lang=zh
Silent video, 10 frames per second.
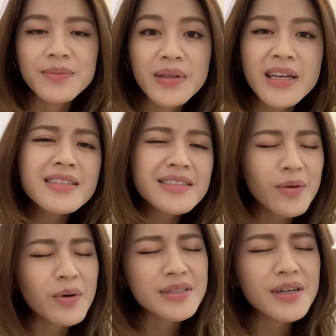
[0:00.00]
本来是想
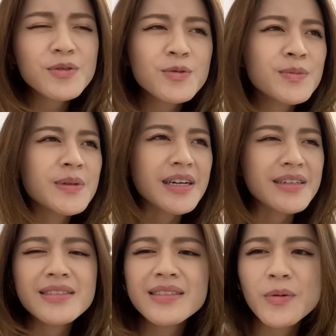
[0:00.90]
晚上要出门了，可
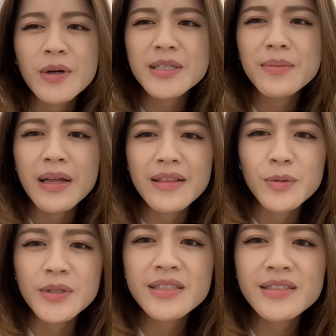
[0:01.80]
是真的晚上蛮冷，
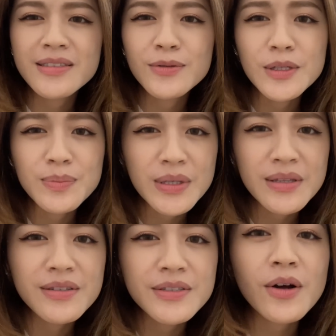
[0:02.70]
我现在四肢有点冰
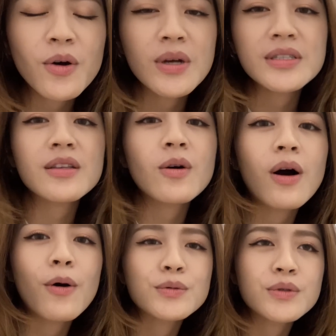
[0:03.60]
冷。然后晚上的话，
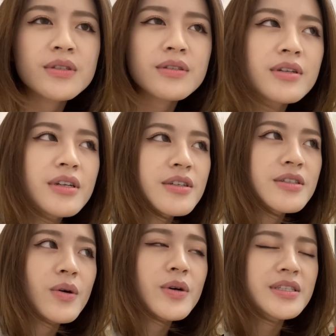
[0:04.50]
我就是
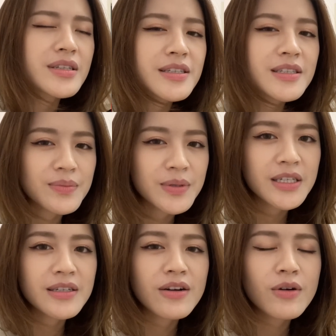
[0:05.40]
稍微剪了一点
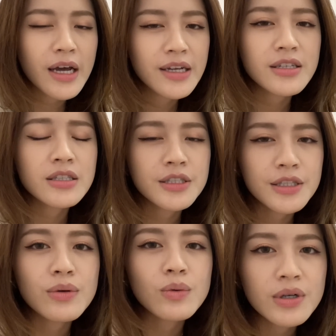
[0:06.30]
片，然后看一点
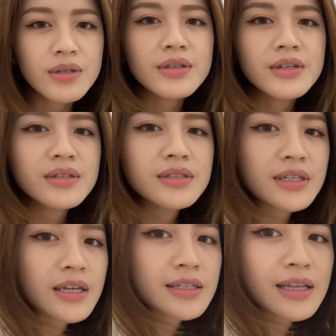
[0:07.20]
新闻，现
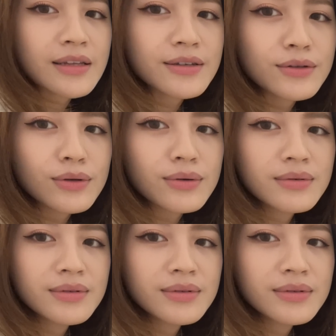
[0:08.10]
在在打电动。